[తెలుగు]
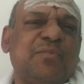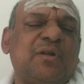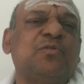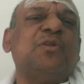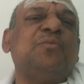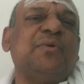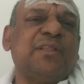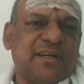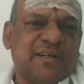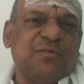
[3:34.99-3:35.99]
ఉత్తరం మన
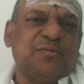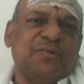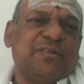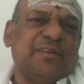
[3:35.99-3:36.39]
దగ్గరే ఉంటుంది